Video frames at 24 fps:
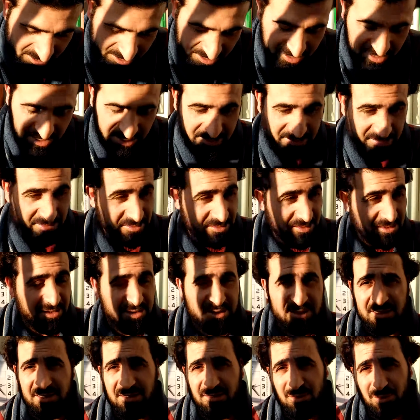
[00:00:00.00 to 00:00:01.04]

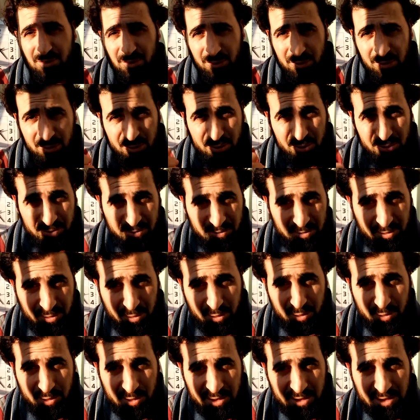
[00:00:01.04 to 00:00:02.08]
inandıkları, doğru
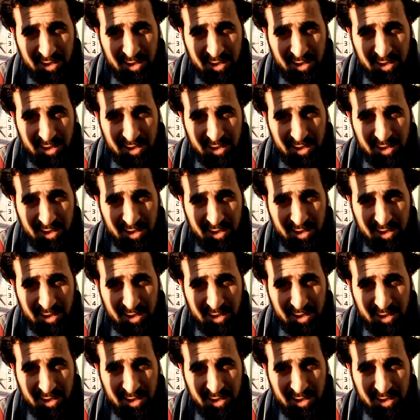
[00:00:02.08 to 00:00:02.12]
doğru